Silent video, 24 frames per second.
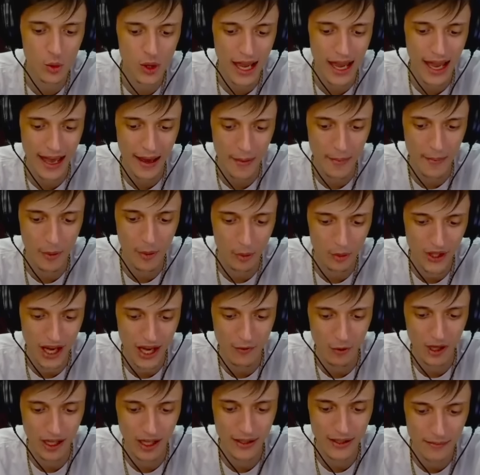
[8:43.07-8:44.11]
qui è proprio
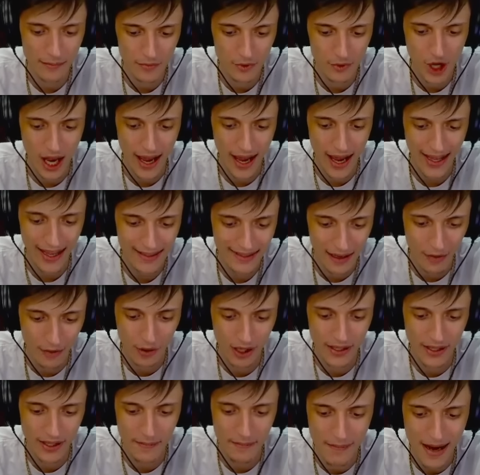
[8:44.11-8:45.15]
tavola del... Cioè, è
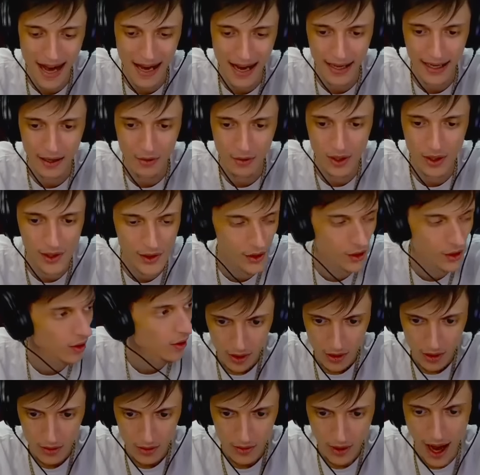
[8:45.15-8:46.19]
tavola del manga questo.
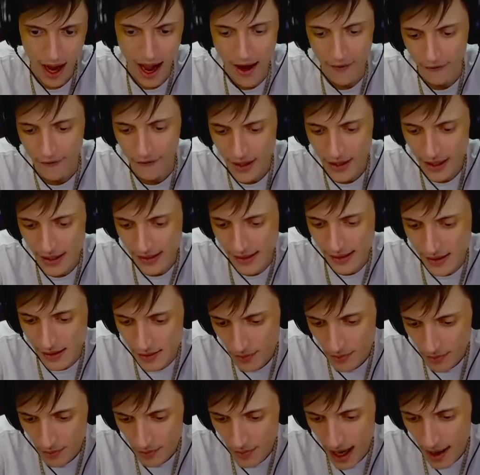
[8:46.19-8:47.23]
È fighissimo.
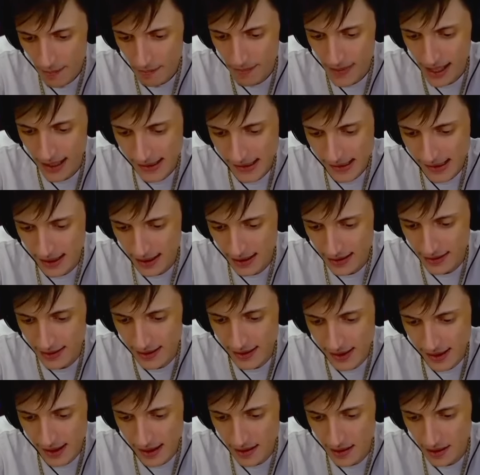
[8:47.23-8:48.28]
Ammazza che
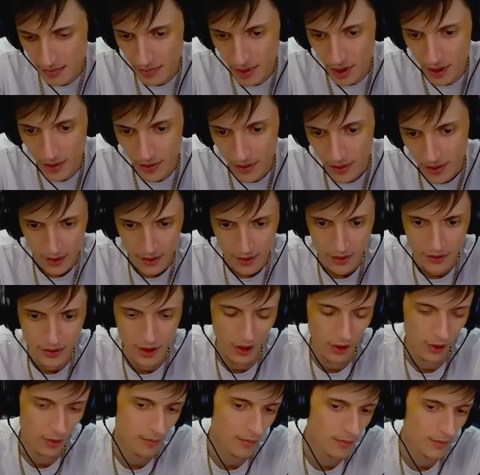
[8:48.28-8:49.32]
disegni, bro. No,
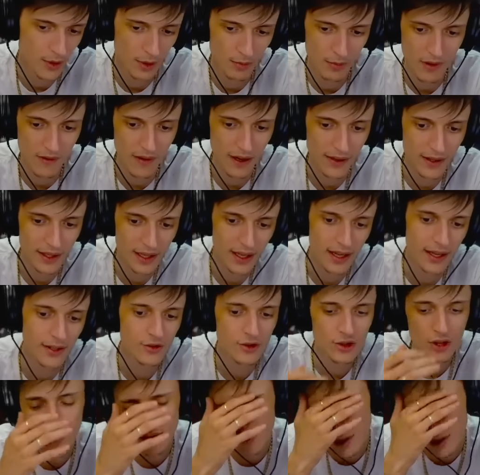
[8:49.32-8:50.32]
non, non mi va di leggerlo,